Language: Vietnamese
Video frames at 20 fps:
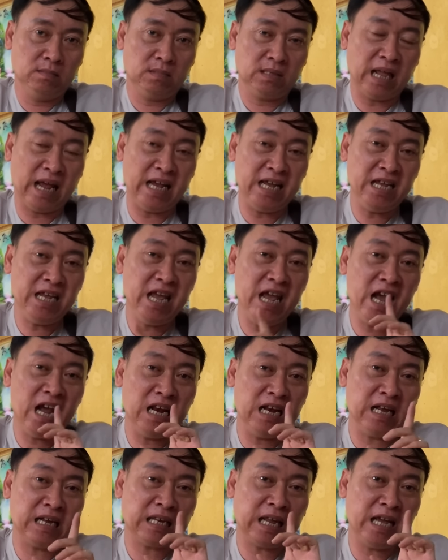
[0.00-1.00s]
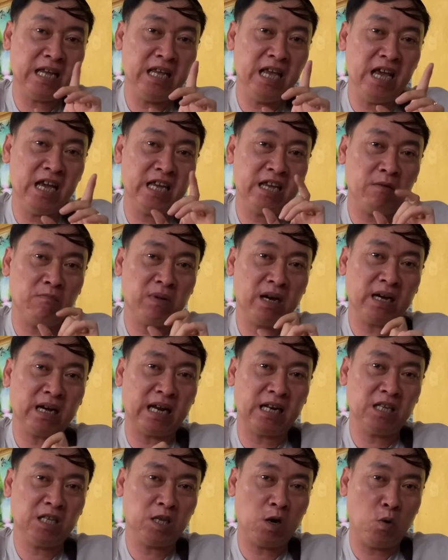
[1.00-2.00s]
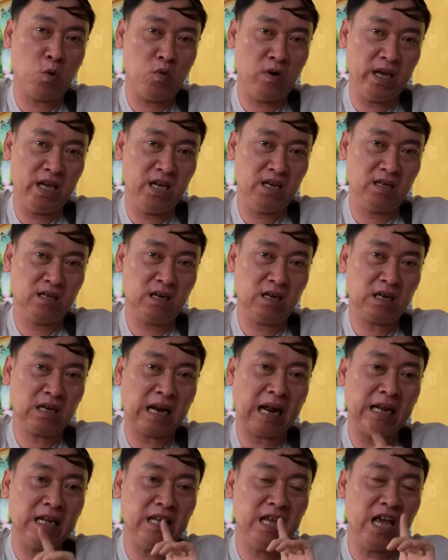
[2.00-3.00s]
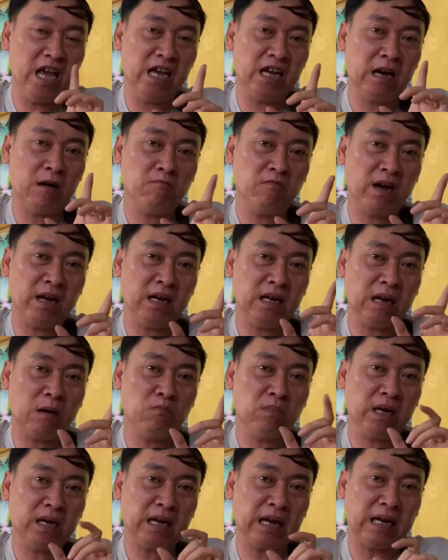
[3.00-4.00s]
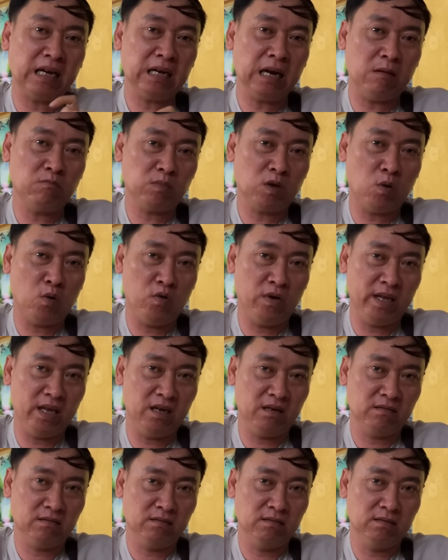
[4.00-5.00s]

thầy về là thầy về trong cái cảnh tu hiền chứ thầy về không phải trong cái cảnh không tu hiền